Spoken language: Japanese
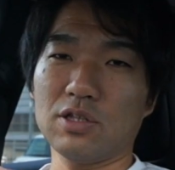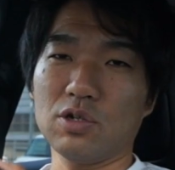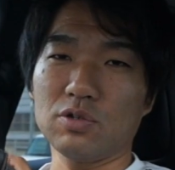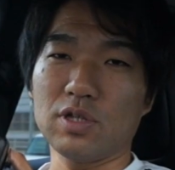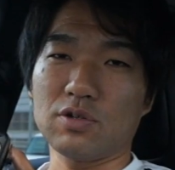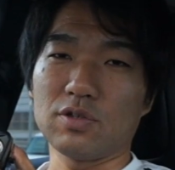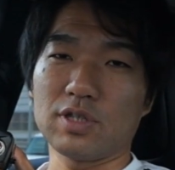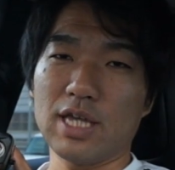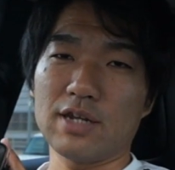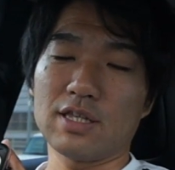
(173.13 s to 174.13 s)
ということで、こ
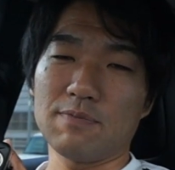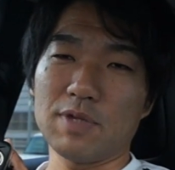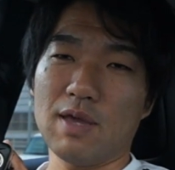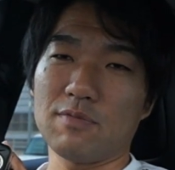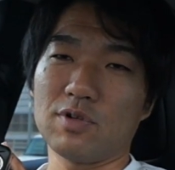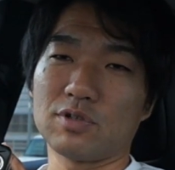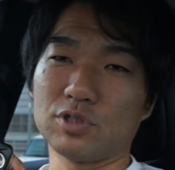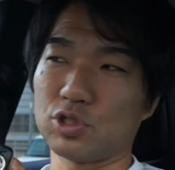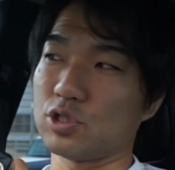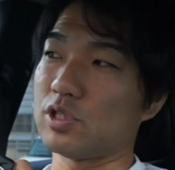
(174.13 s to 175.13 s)
の
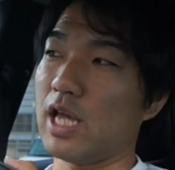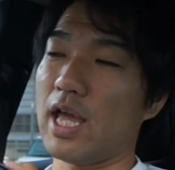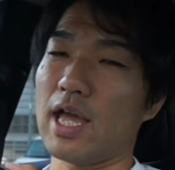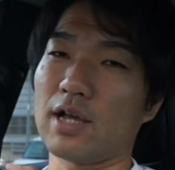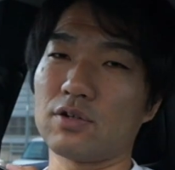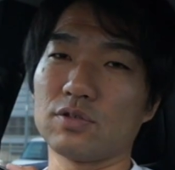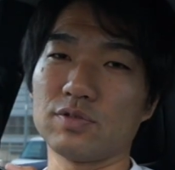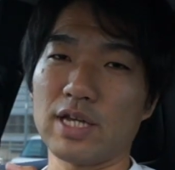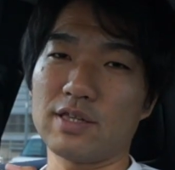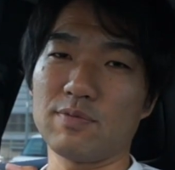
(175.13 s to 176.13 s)
DR-DPM60、えー、この
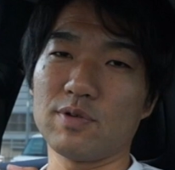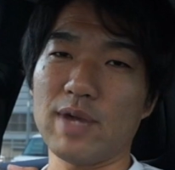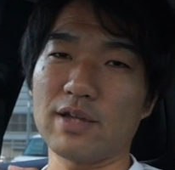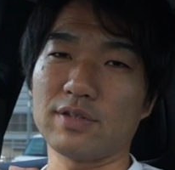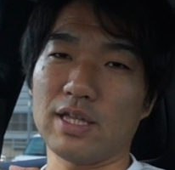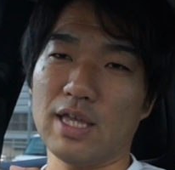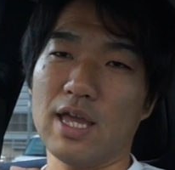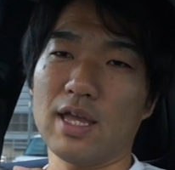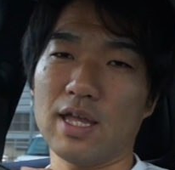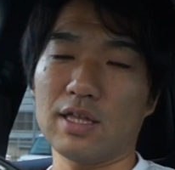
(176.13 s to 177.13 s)
フレキシブルマイクで
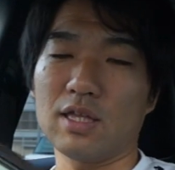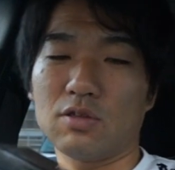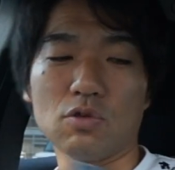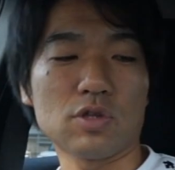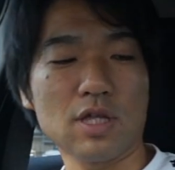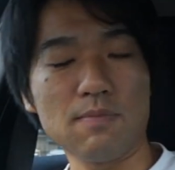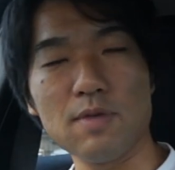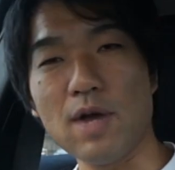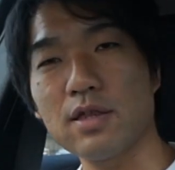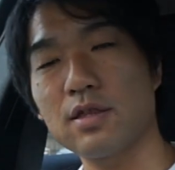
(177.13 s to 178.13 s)
ね、えー、テストして
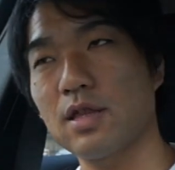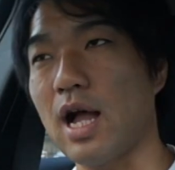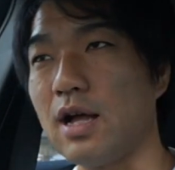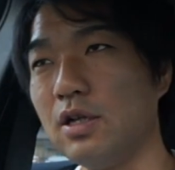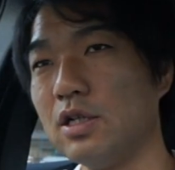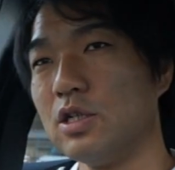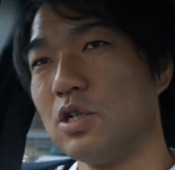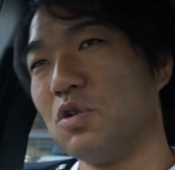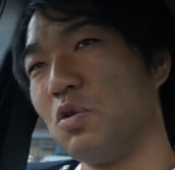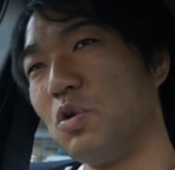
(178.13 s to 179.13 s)
みました。
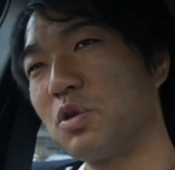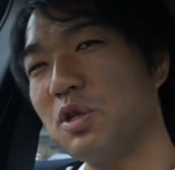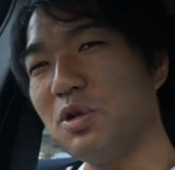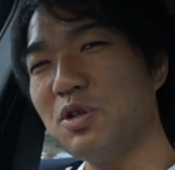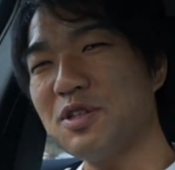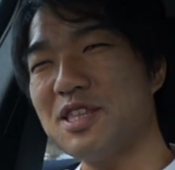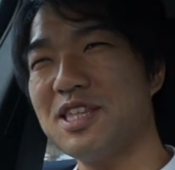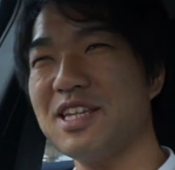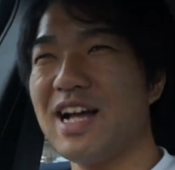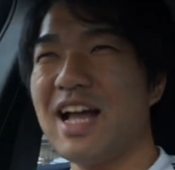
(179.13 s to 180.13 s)
音の
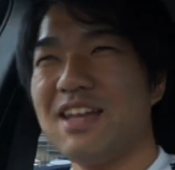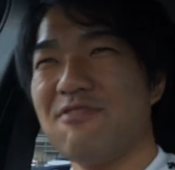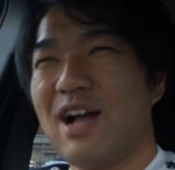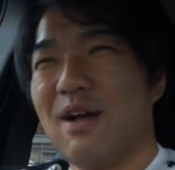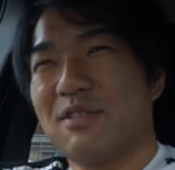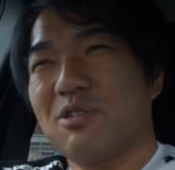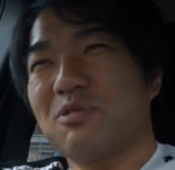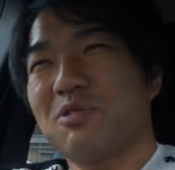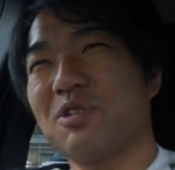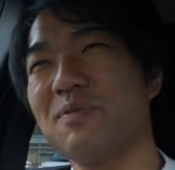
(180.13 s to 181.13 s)
違いは、
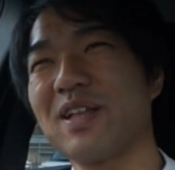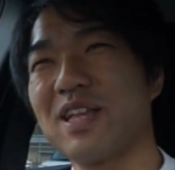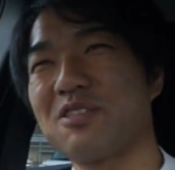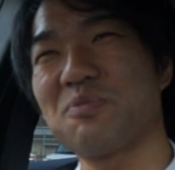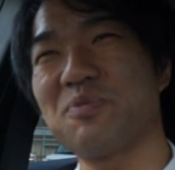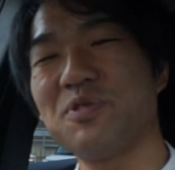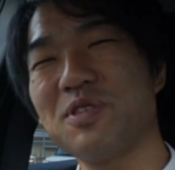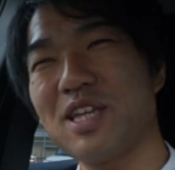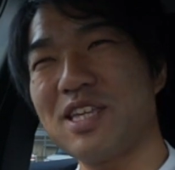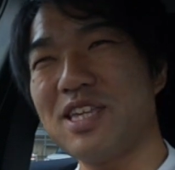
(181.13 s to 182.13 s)
ちょっと今ね、
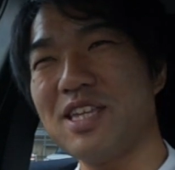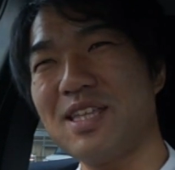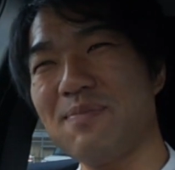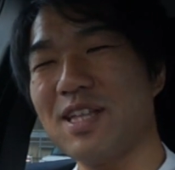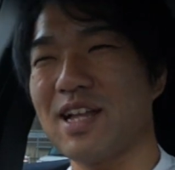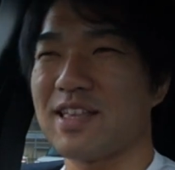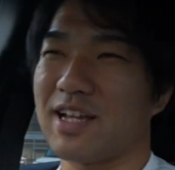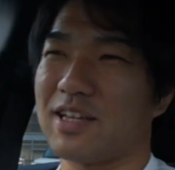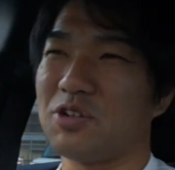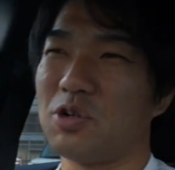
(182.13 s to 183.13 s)
分で聞いてみたん
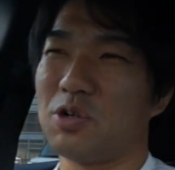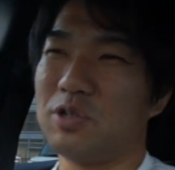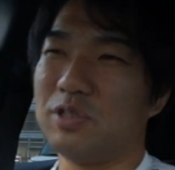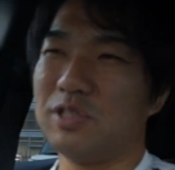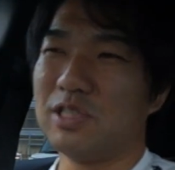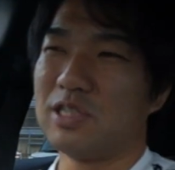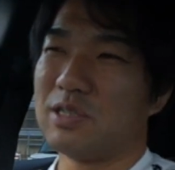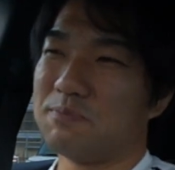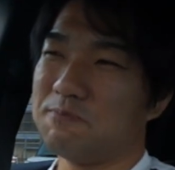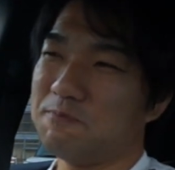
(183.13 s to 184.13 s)
だけど、
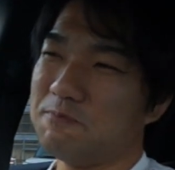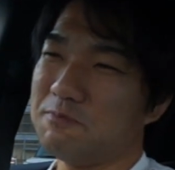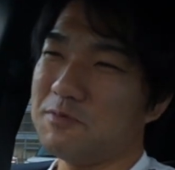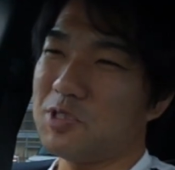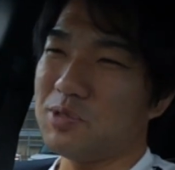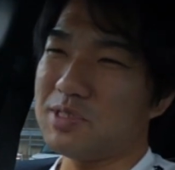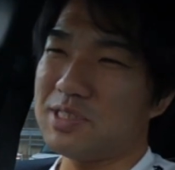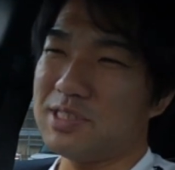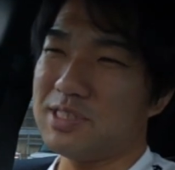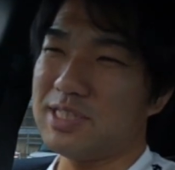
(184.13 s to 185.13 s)
うーん、どっ
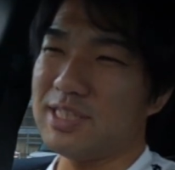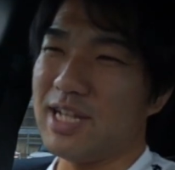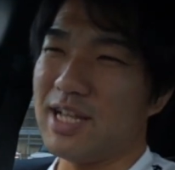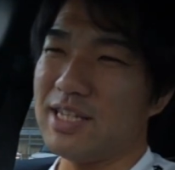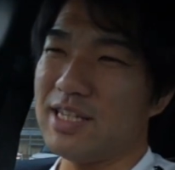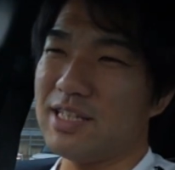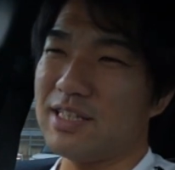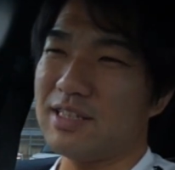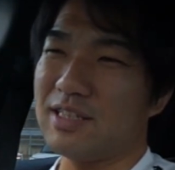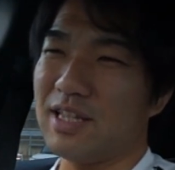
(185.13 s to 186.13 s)
ちがいいっ
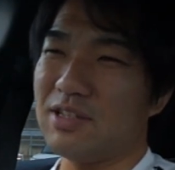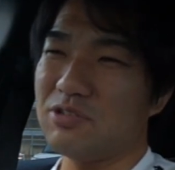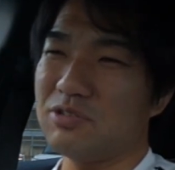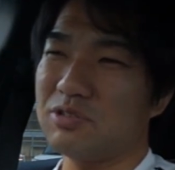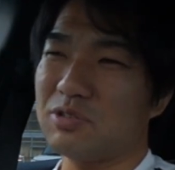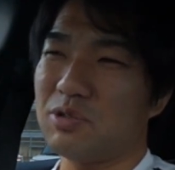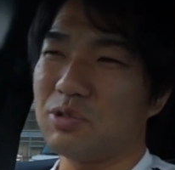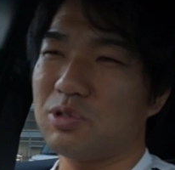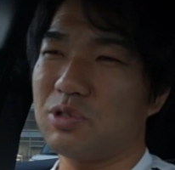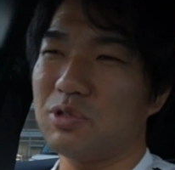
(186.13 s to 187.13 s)
ていう
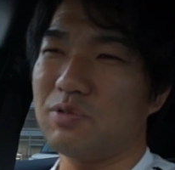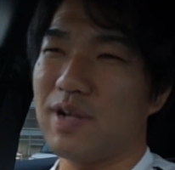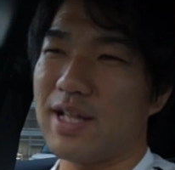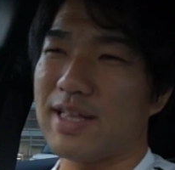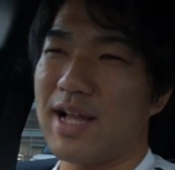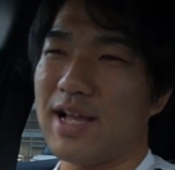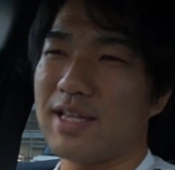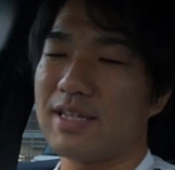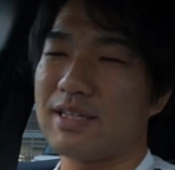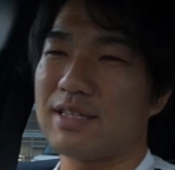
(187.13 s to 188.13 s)
ことは
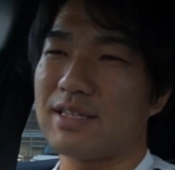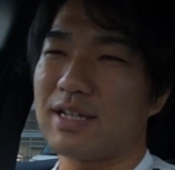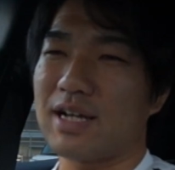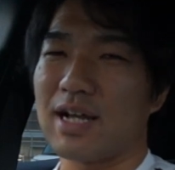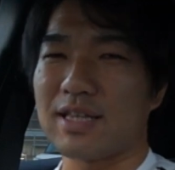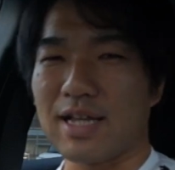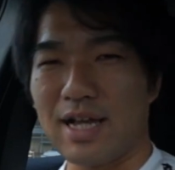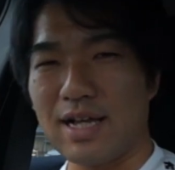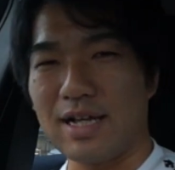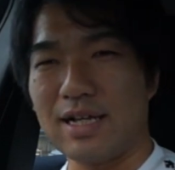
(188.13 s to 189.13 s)
ないか
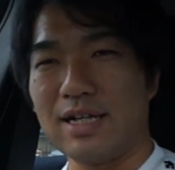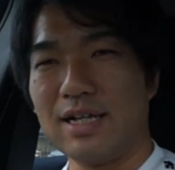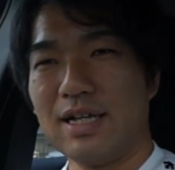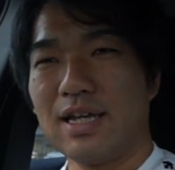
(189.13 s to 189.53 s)
な。